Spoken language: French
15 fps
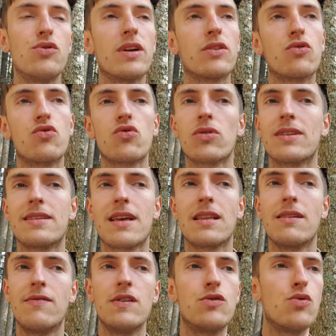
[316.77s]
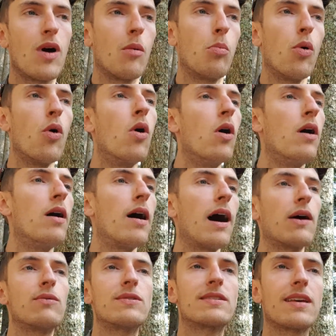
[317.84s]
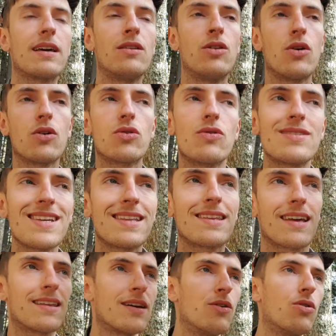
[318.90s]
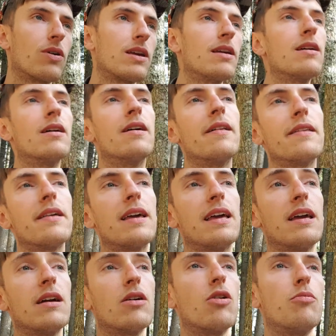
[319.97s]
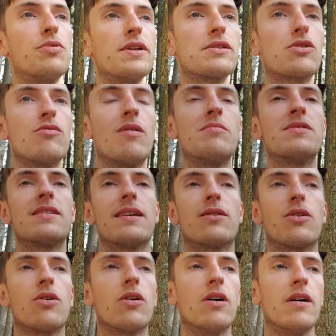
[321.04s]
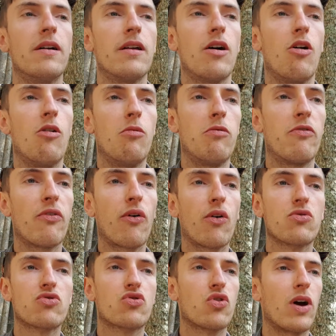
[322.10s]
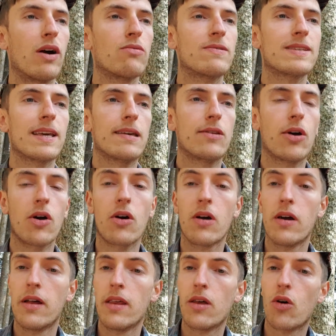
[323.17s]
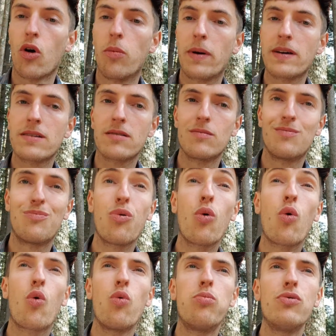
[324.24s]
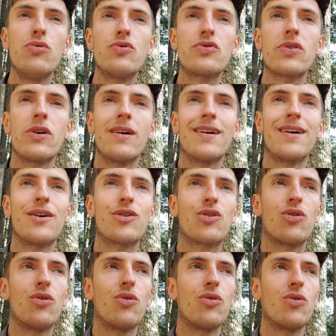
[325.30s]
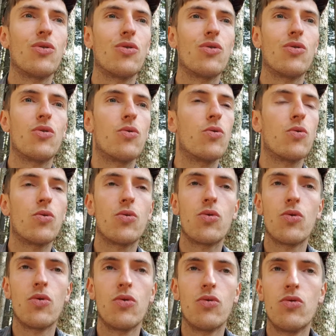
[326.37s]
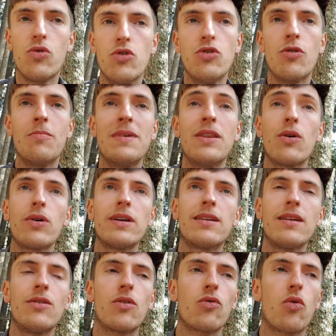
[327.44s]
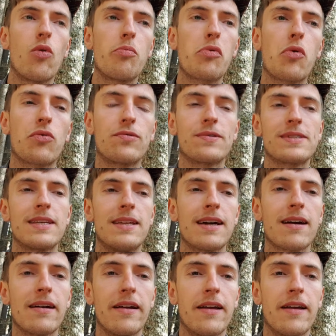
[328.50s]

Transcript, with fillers: Il y a toujours des individus un peu outsider de cette catégorie et euh, peut-être que même cette euh, euh, frange outsider représente beaucoup plus que une minorité dans le groupe qu'on considère.